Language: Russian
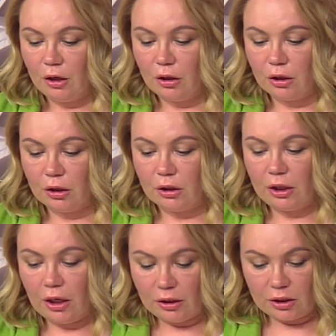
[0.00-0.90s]
А,
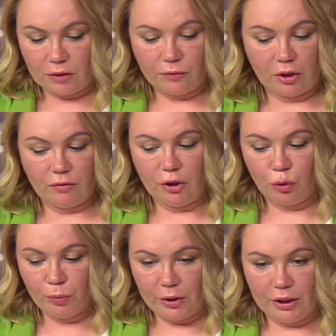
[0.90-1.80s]
тратить цифровые
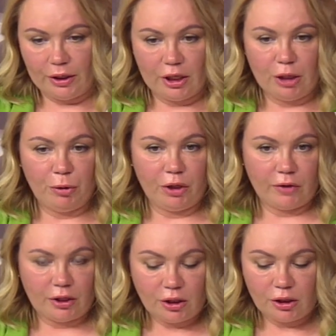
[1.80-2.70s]
рубли или
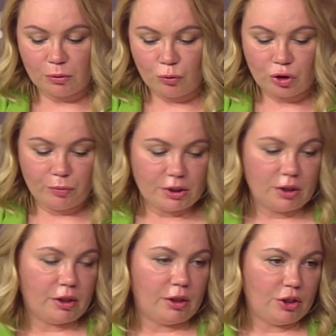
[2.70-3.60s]
переводить их можно без
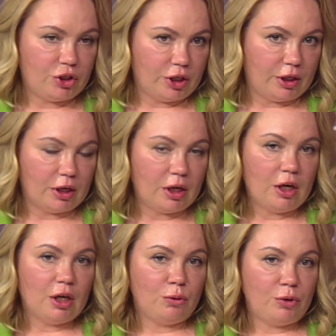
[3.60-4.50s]
ограничения.
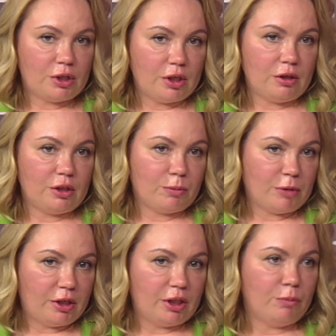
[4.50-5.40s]
Но если
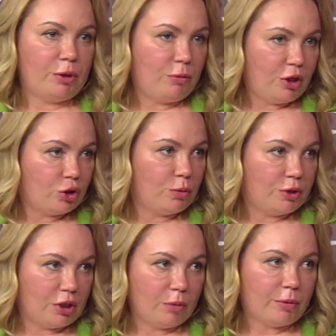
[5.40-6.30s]
смотреть на примере, чтобы
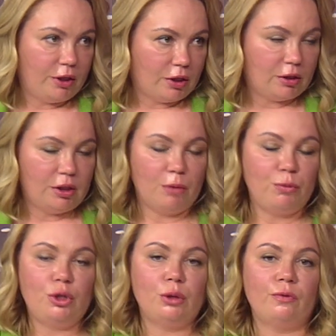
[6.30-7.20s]
стало понятно,
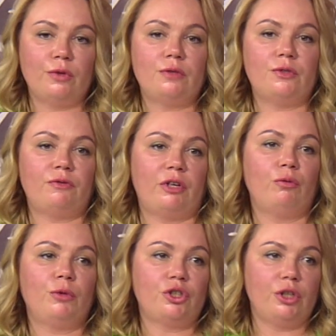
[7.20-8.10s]
допустим, у вас в
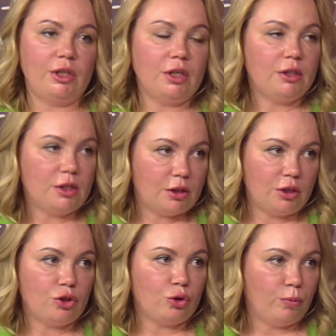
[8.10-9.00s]
цифровом кошельке 10
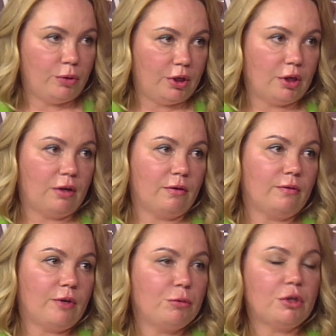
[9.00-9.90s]
тысяч рублей, а
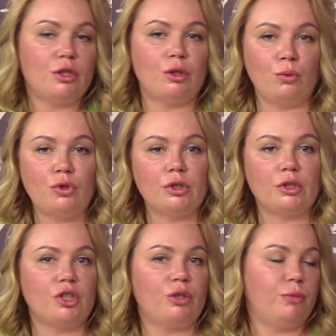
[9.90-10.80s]
вам надо срочно,
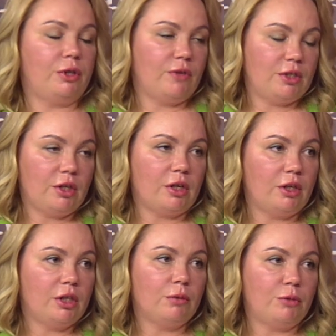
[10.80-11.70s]
скажем, перевести
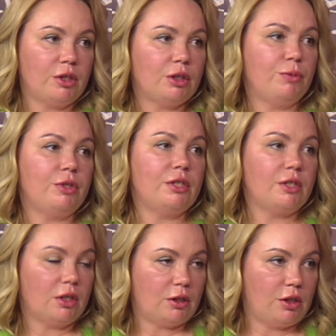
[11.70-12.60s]
родителям
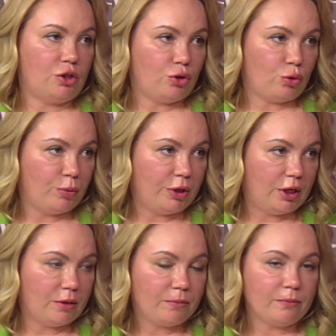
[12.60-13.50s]
350 тысяч
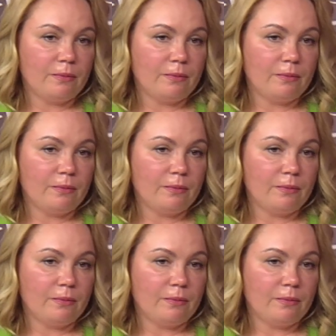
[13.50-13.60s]
рублей –